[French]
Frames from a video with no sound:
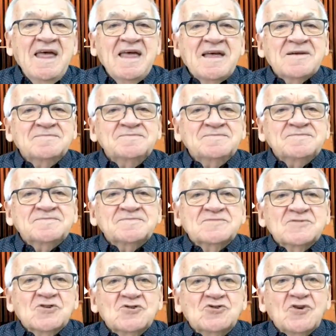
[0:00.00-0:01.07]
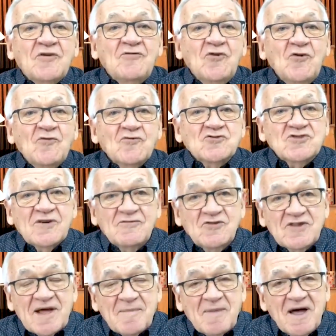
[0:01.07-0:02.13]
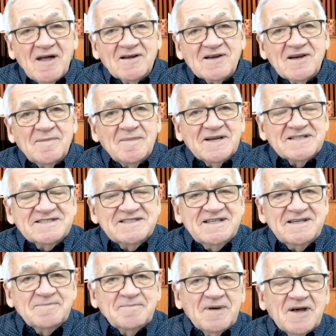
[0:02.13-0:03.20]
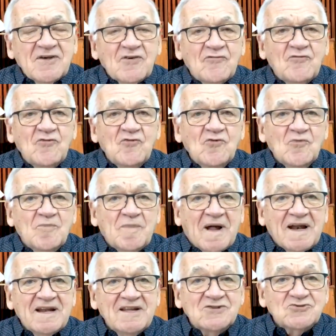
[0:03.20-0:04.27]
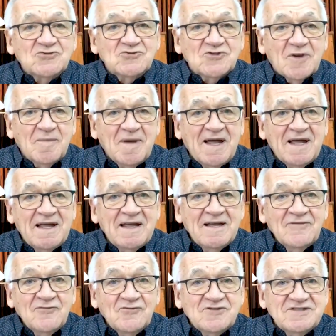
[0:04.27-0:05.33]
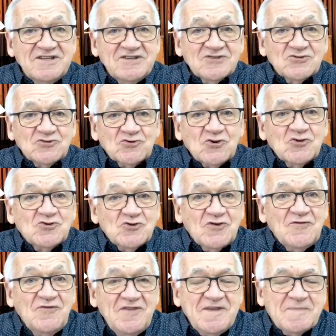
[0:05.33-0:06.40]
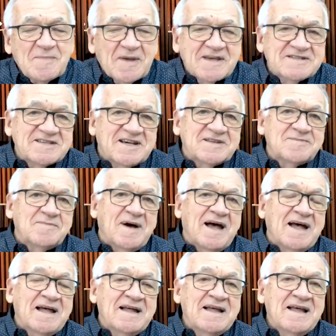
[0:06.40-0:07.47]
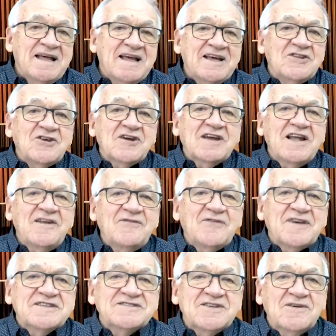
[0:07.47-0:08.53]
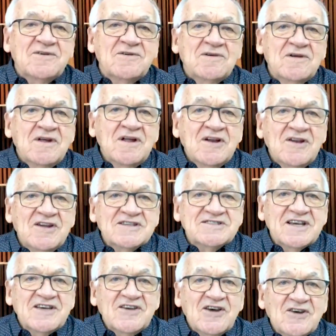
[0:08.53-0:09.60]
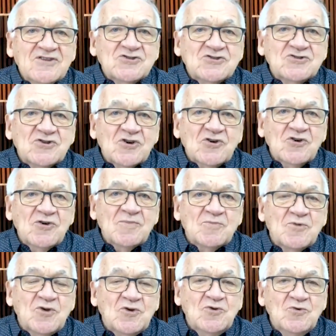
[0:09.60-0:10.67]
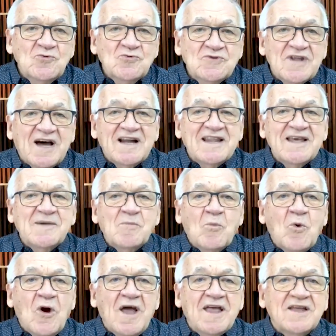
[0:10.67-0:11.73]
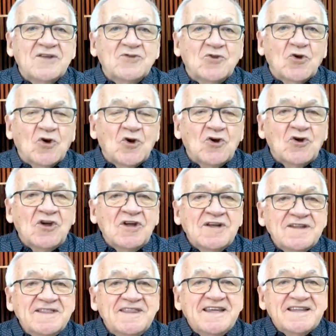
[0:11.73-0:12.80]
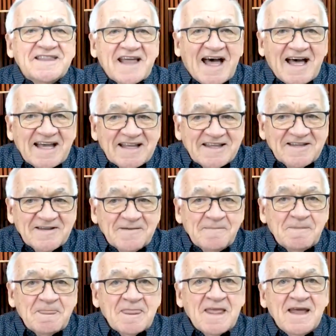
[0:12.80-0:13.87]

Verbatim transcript: Et je veux, je veux d'abord commencer par vous parler justement, vous dire ce que je vis présentement et de quelle façon le Seigneur s'occupe de nous dans les moindres détails.